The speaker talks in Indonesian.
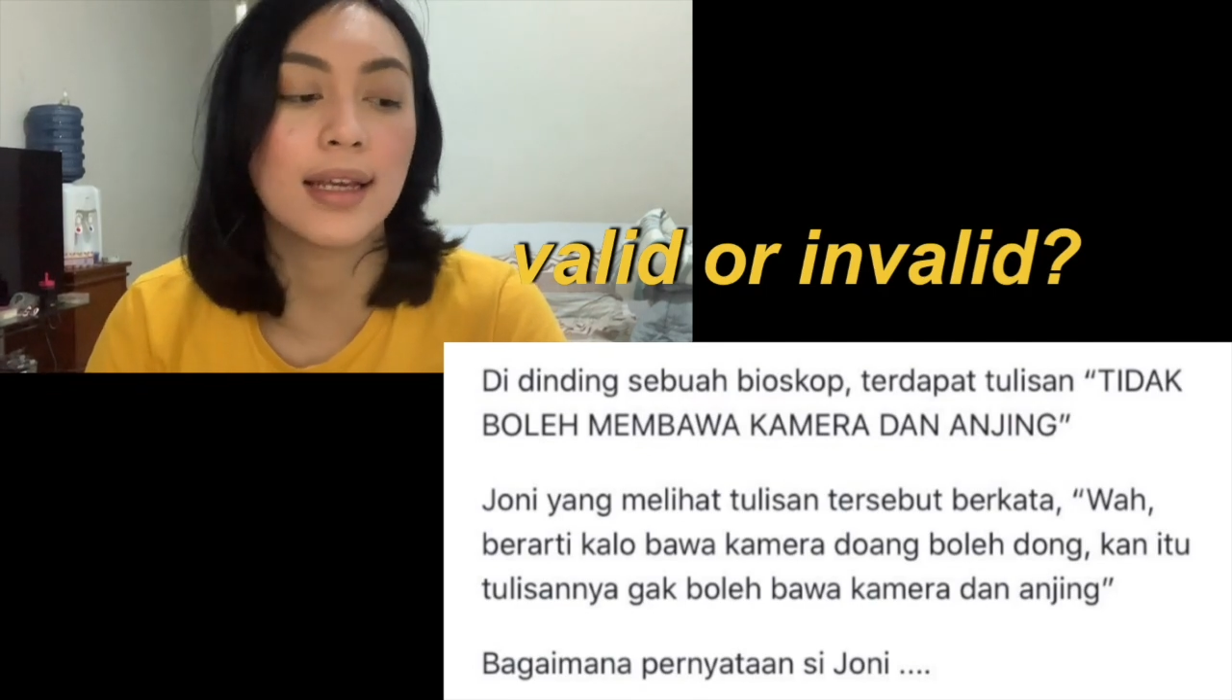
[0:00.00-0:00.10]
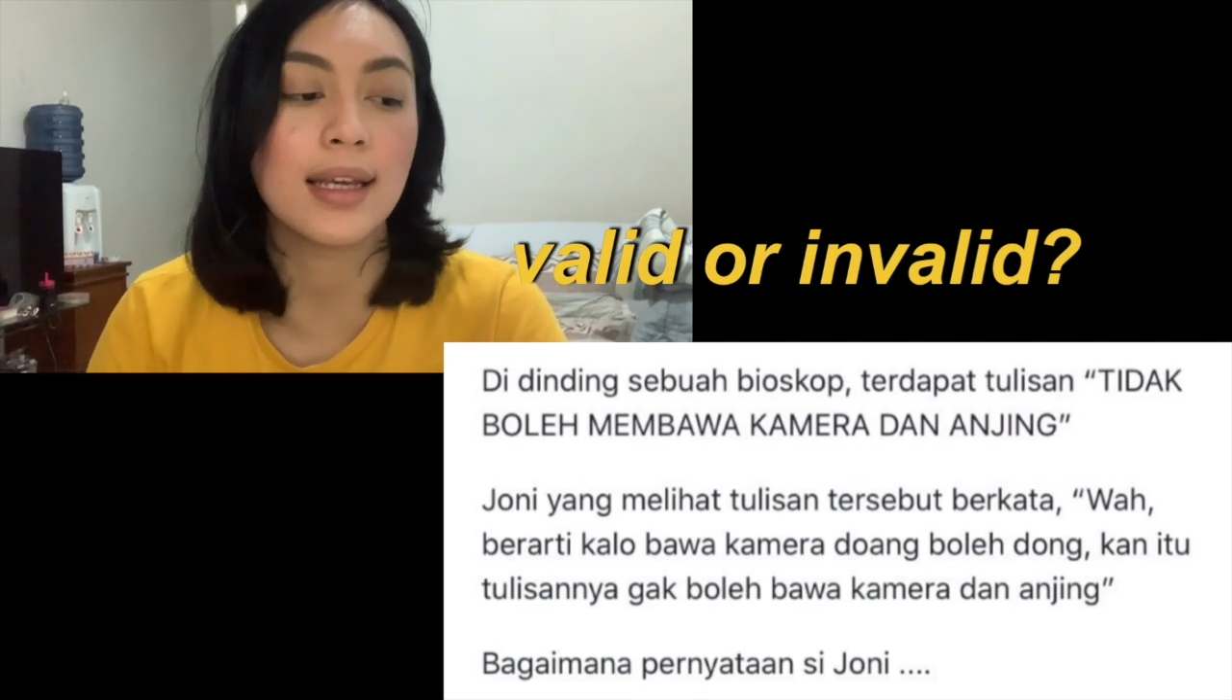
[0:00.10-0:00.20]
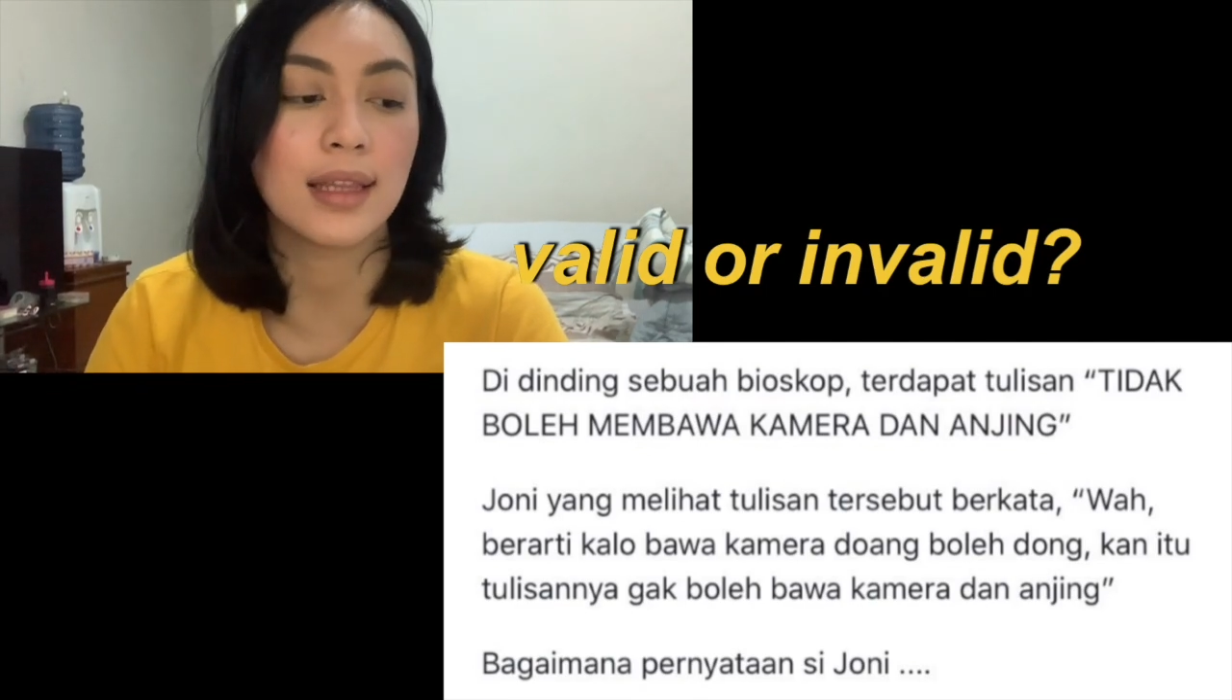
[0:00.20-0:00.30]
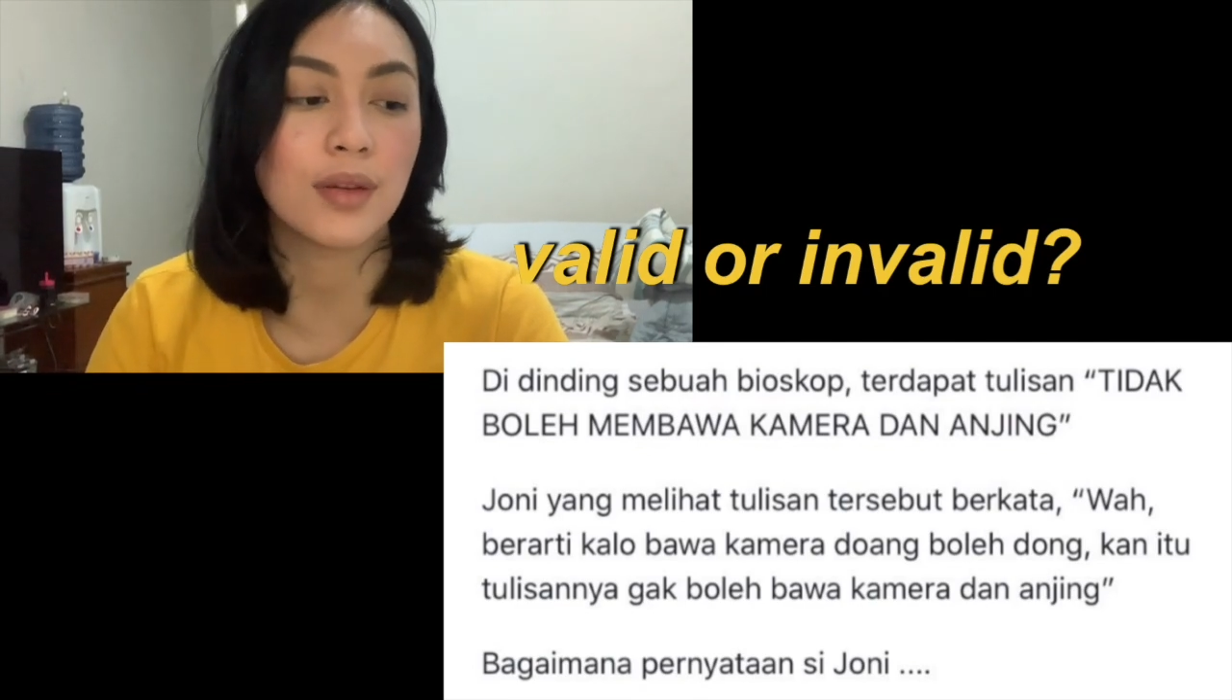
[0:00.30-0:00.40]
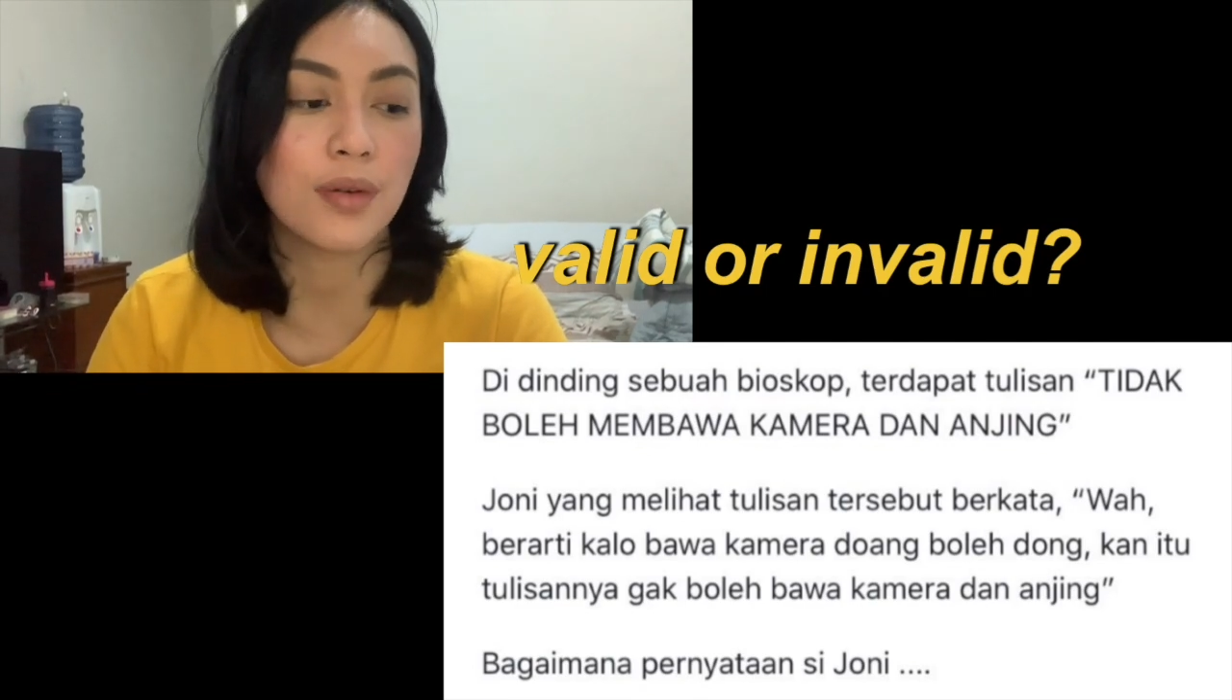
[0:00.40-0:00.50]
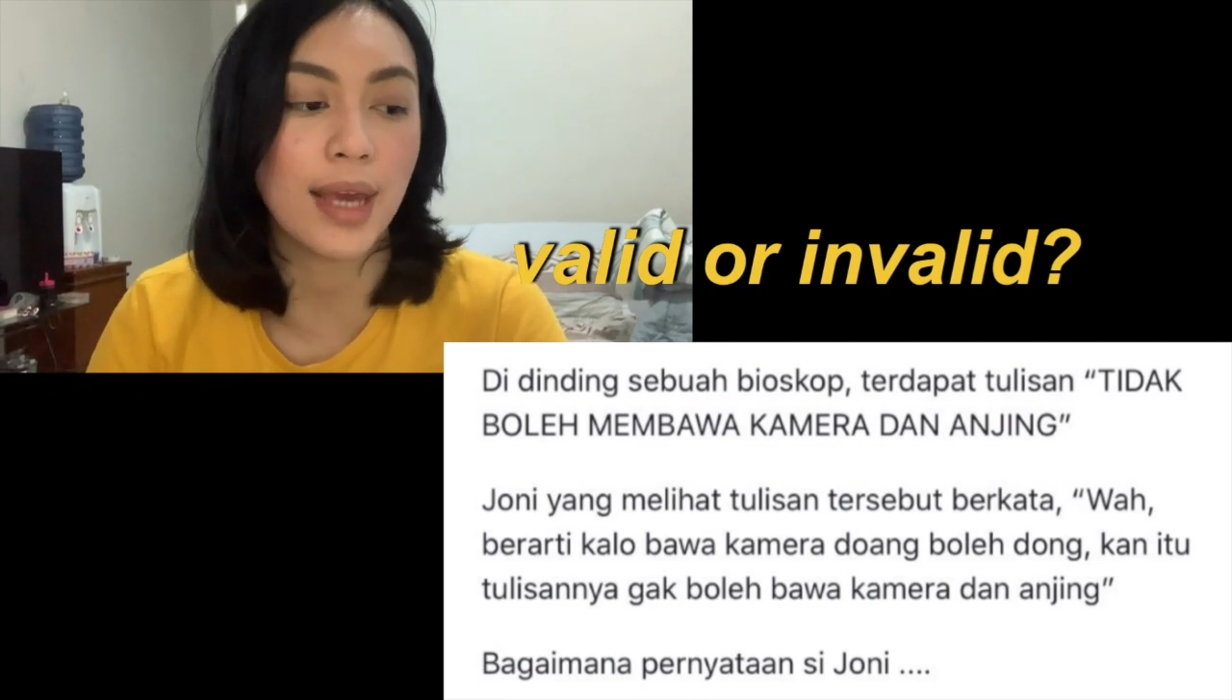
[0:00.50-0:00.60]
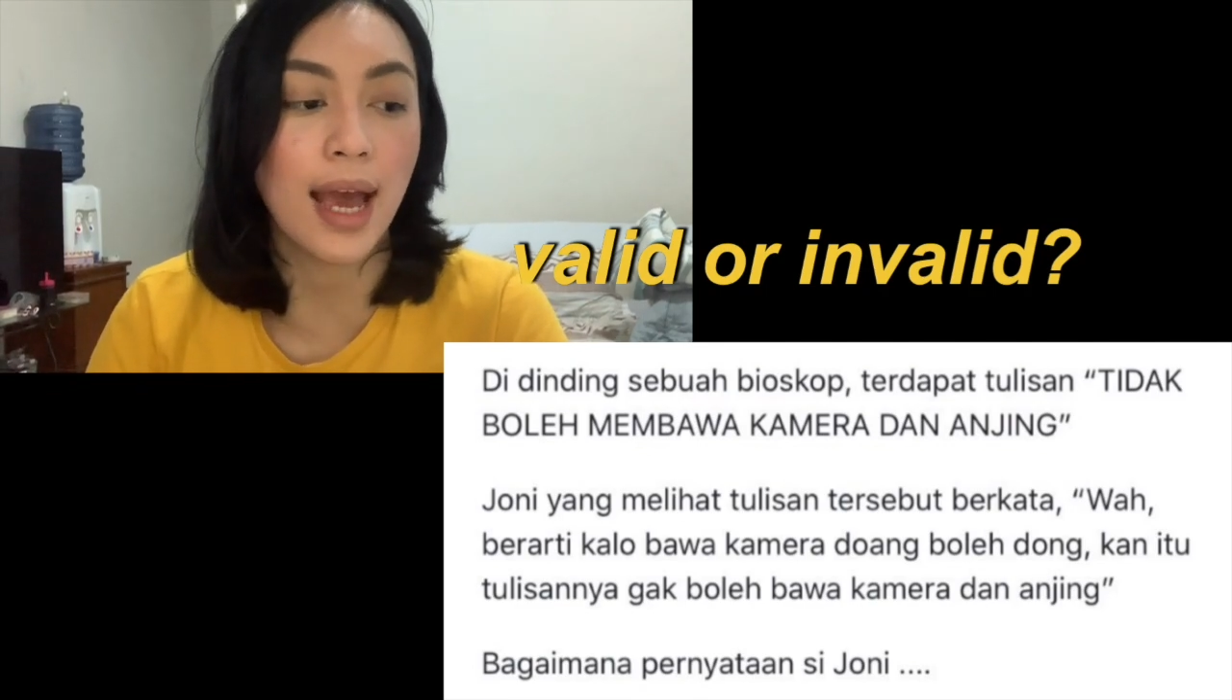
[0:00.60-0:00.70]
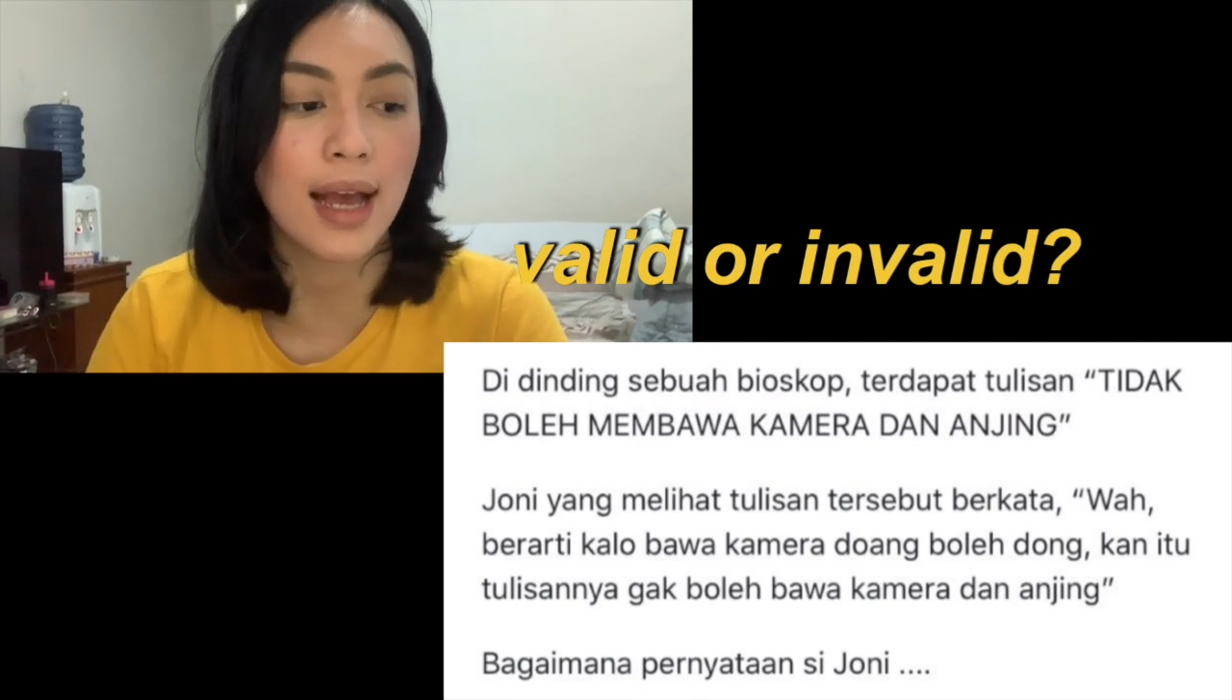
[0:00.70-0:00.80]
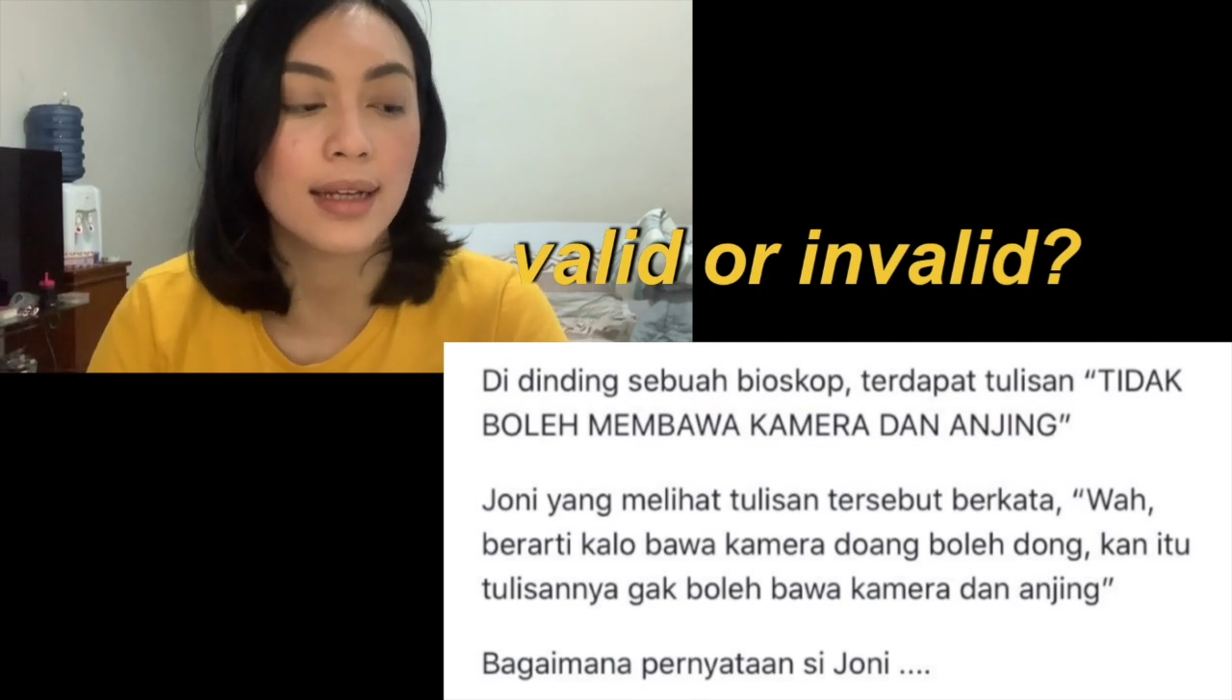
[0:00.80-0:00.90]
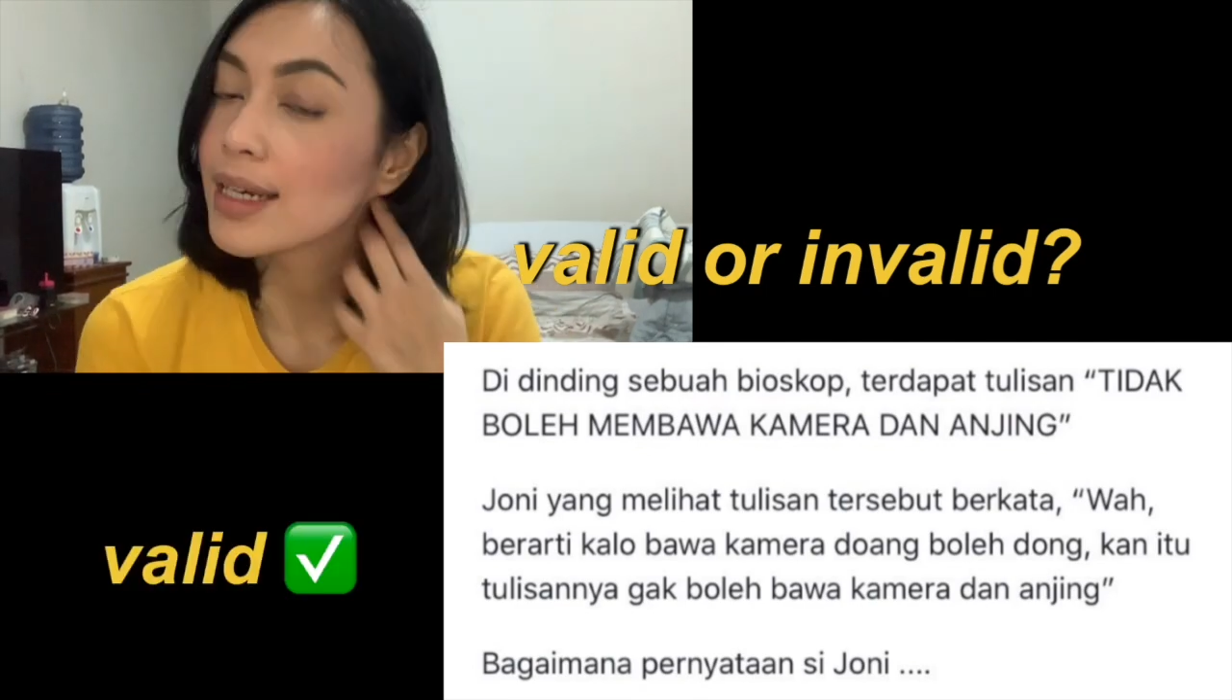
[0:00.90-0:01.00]
gitu
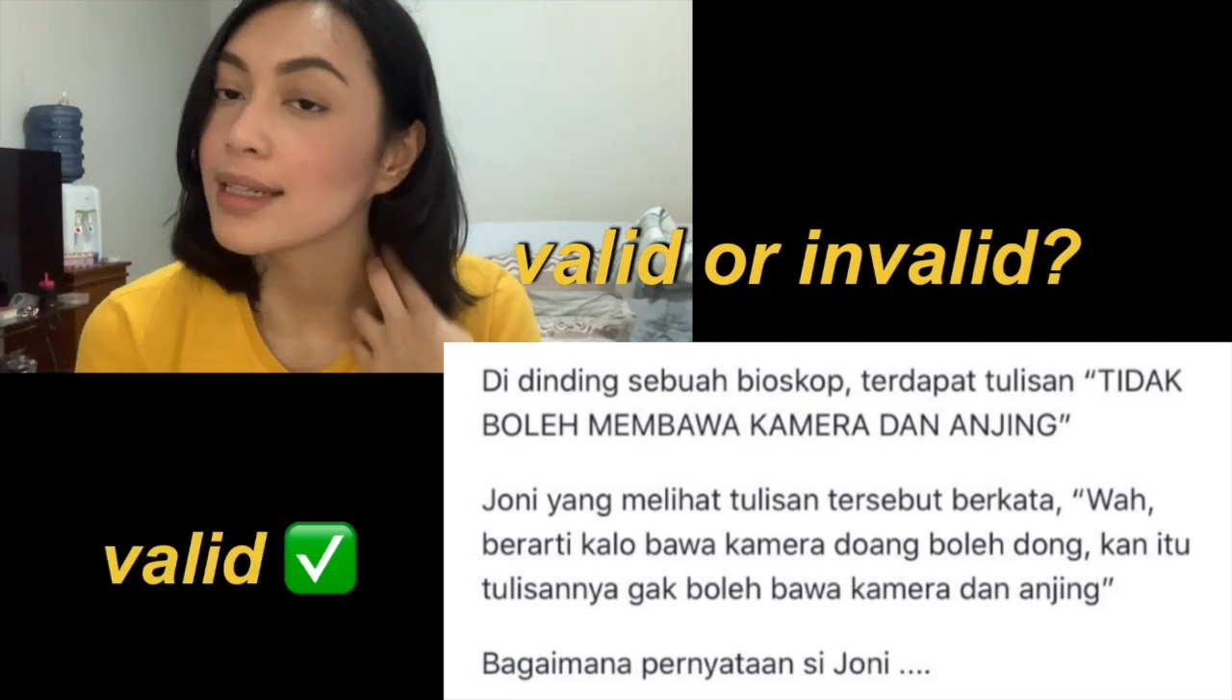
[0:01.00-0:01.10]
ya.